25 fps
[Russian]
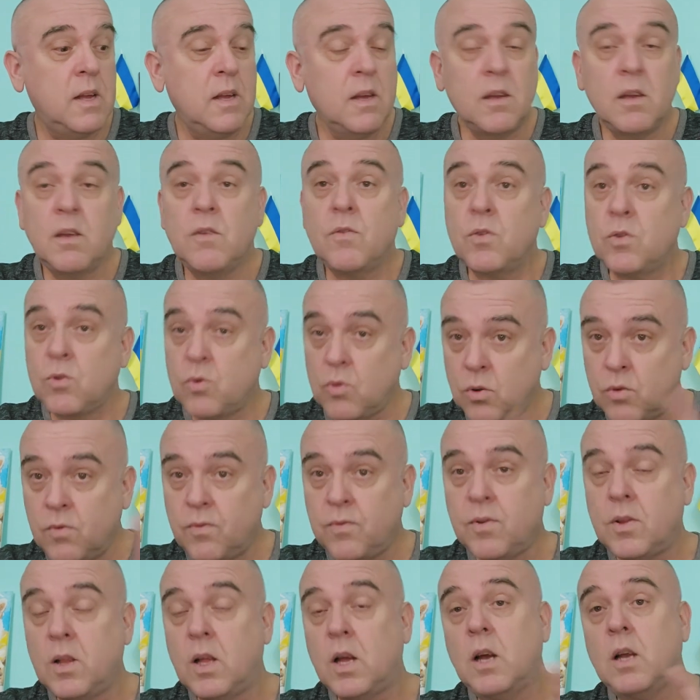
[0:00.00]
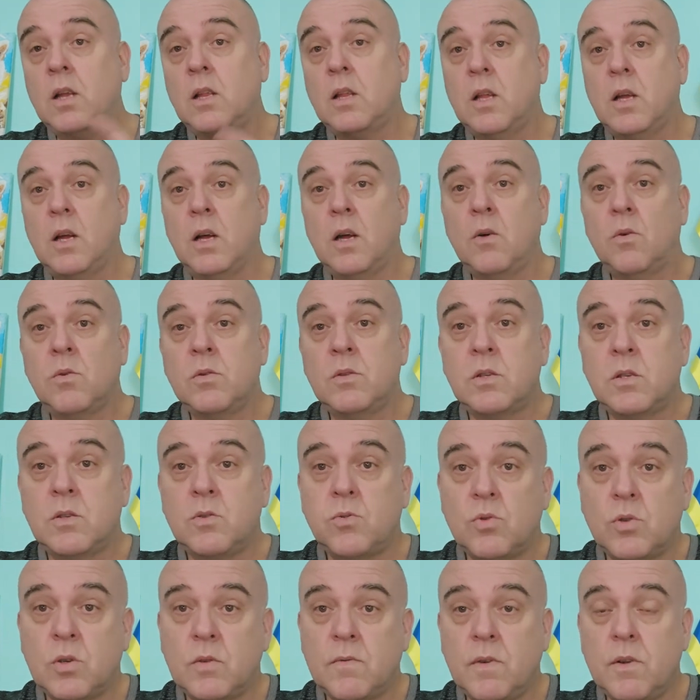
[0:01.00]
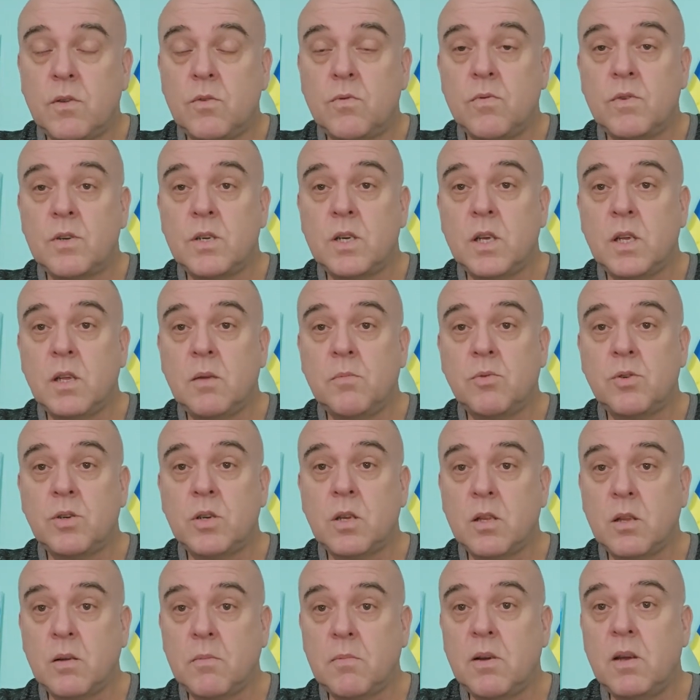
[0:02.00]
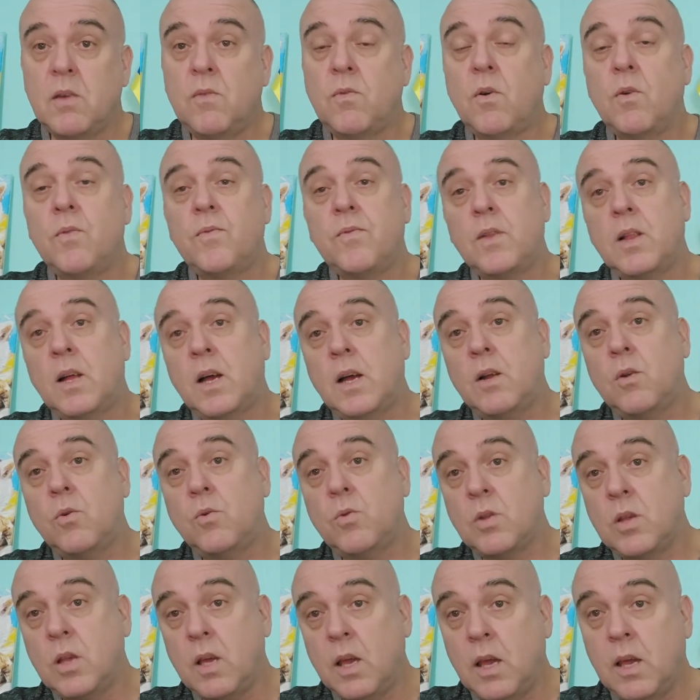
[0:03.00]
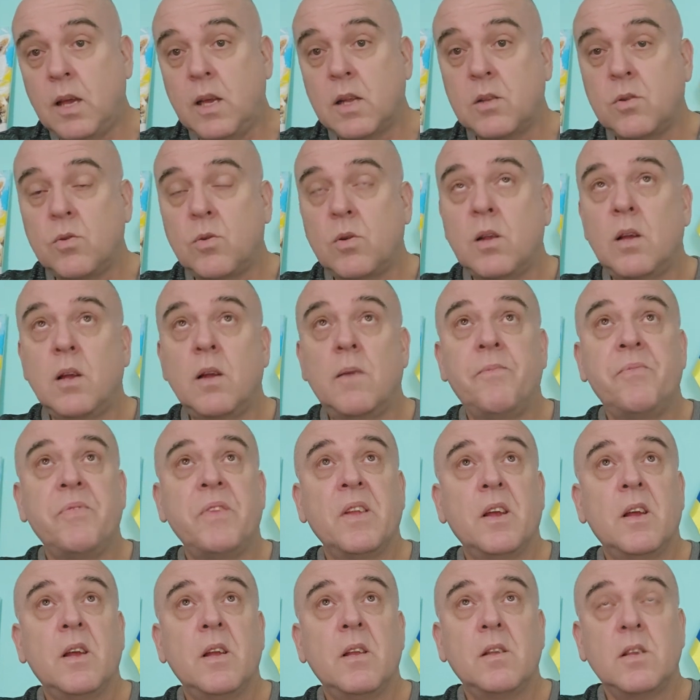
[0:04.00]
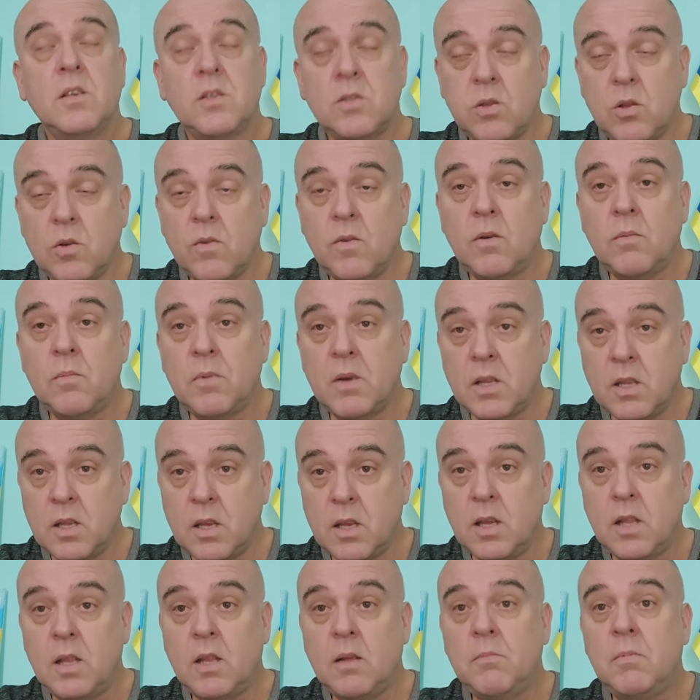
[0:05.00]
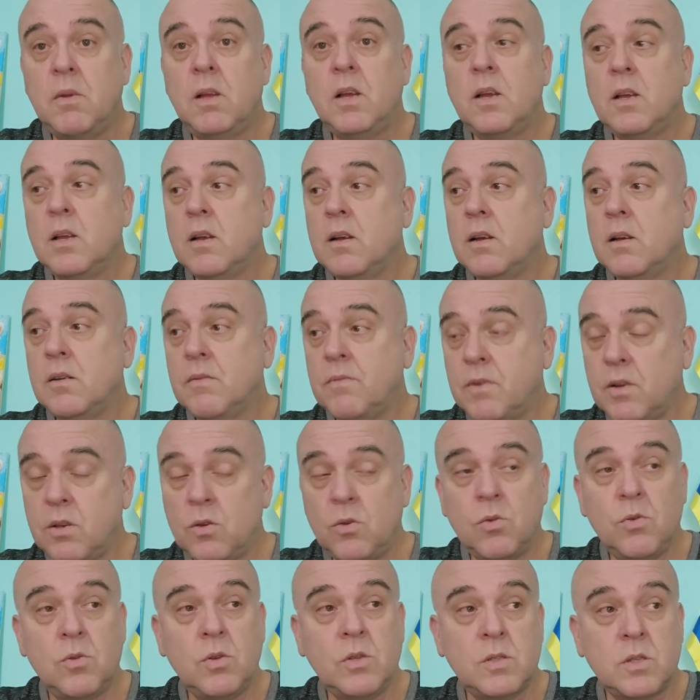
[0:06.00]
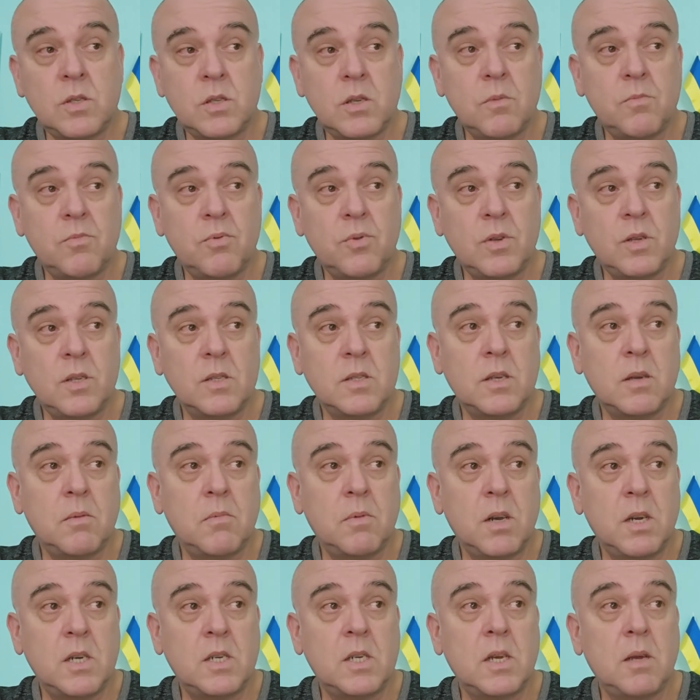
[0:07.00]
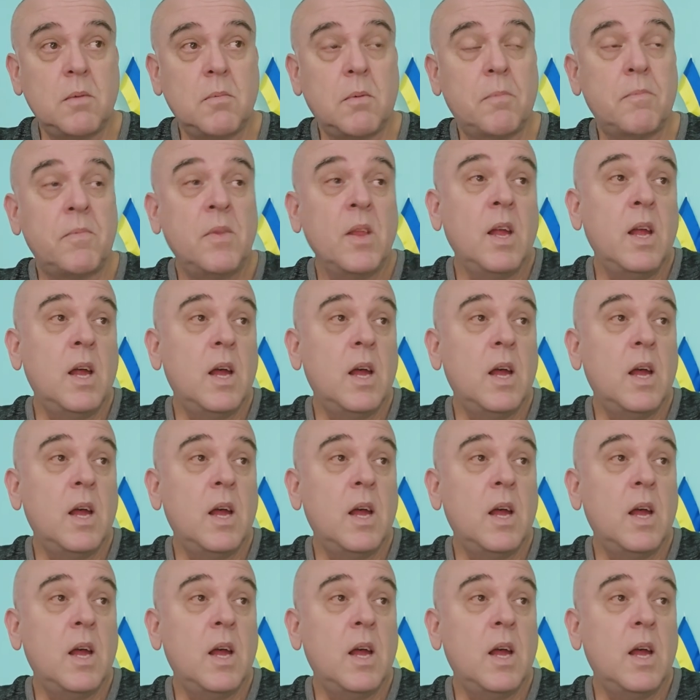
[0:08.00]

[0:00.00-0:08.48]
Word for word: И вот тот флаг, да, он заслуживает уважения, потому что это боевой флаг людей, которые ни словом, а делом э, воюют с путинским режимом.